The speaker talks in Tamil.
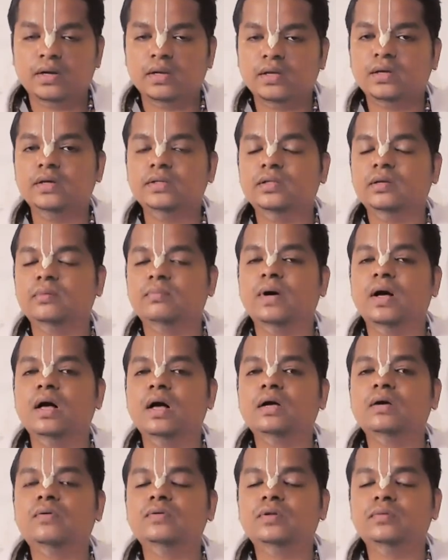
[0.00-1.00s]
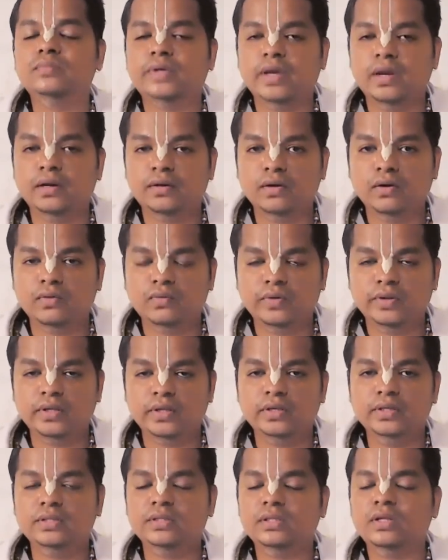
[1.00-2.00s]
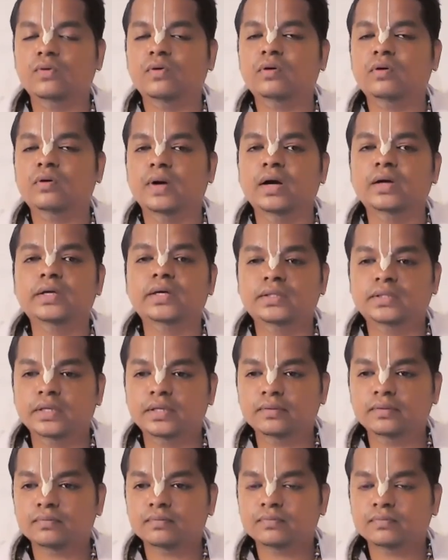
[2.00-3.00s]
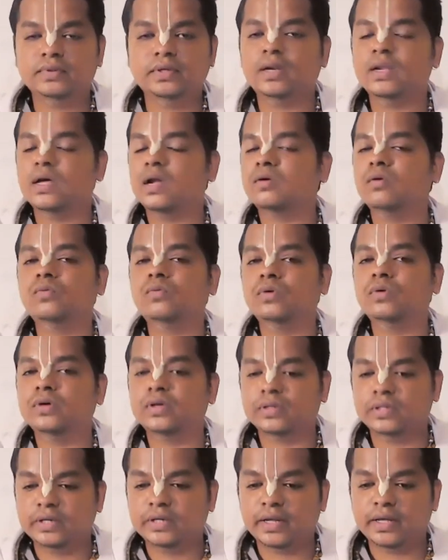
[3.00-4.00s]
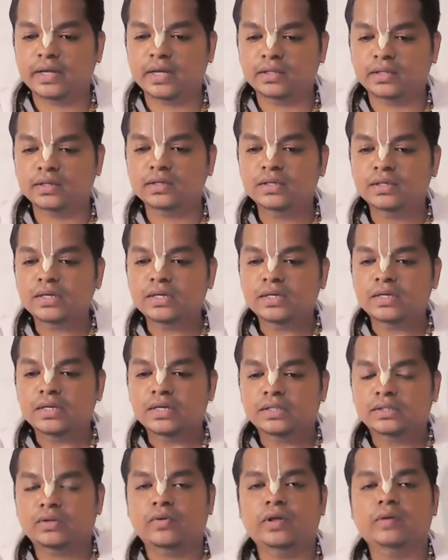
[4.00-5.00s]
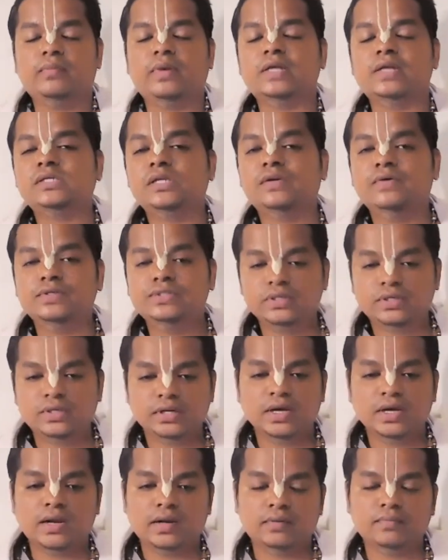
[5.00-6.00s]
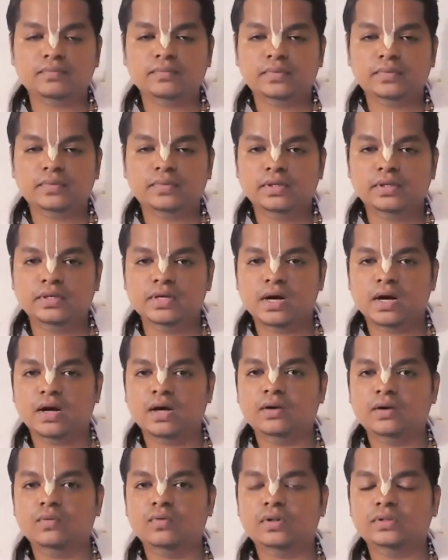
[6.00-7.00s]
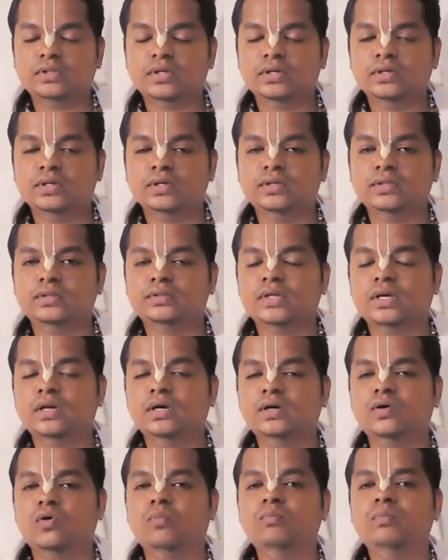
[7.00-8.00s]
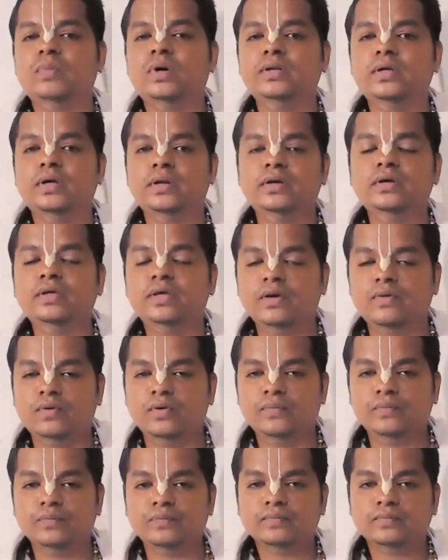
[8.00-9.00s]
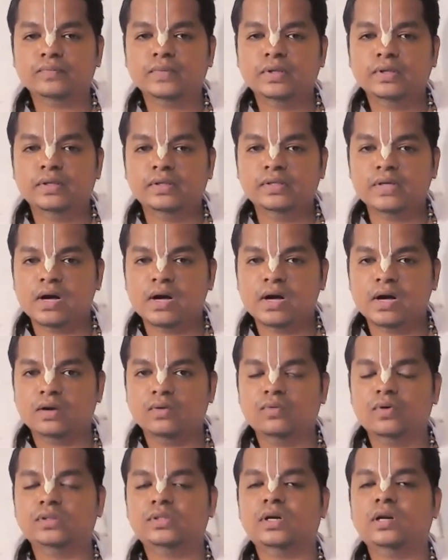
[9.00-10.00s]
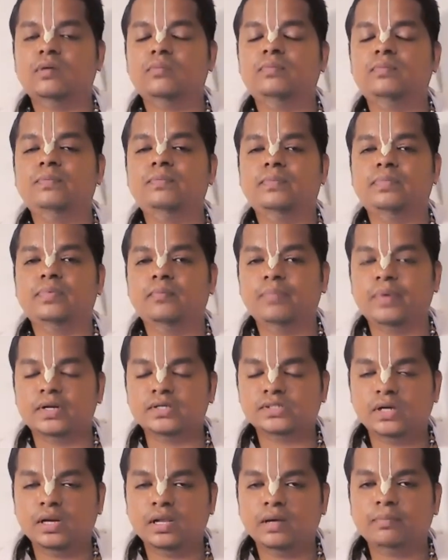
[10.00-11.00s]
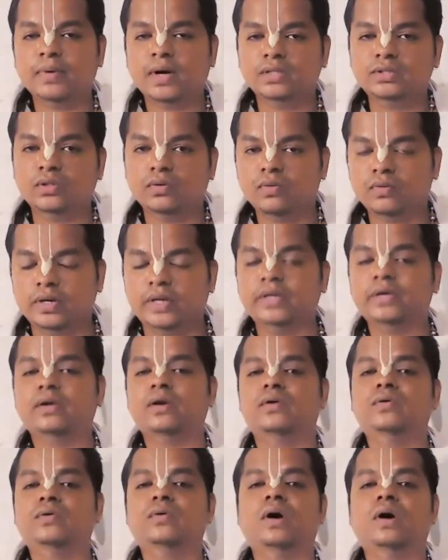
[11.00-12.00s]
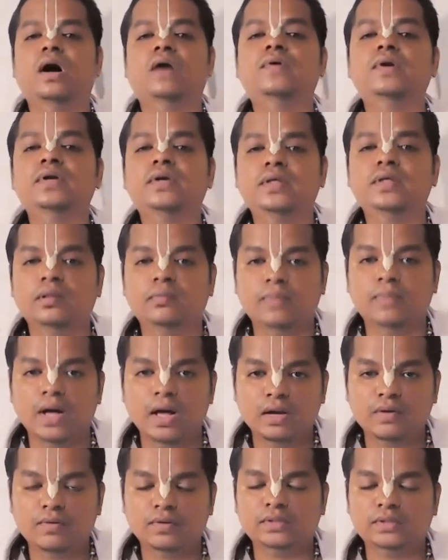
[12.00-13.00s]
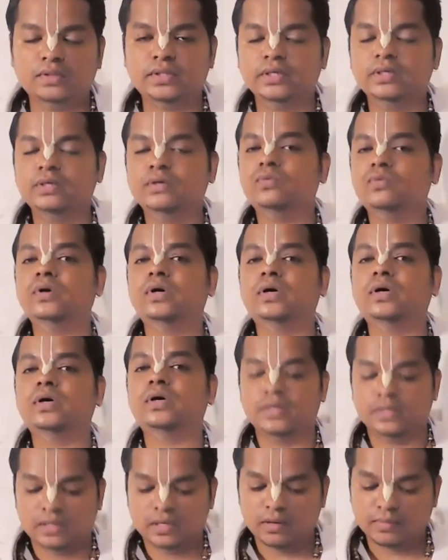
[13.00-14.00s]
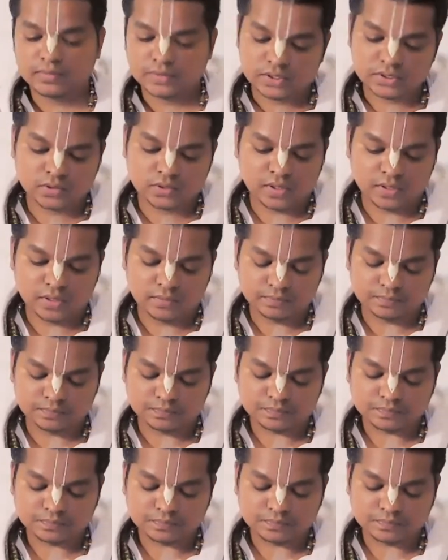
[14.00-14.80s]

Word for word: ஆனா இந்த பாகவதம் கேட்கக்கூடிய இந்த ஒரு பாக்கியத்தை எல்லாருக்கும் கொடுக்கறது கிடையாதான் தன்னுடைய மனசுல வச்சுட்டு இருக்காரு யார் ஒருத்தன் தனக்கு ரொம்ப நெருங்கியவனும் யார் ஒருத்தனை நான் பர்சனலா பார்த்துக்கணும்னு நினைக்கிறனோ அவனுக்கு இந்த பாகவதத்தை கொடுக்குறேன் சொல்லி சொல்றேன்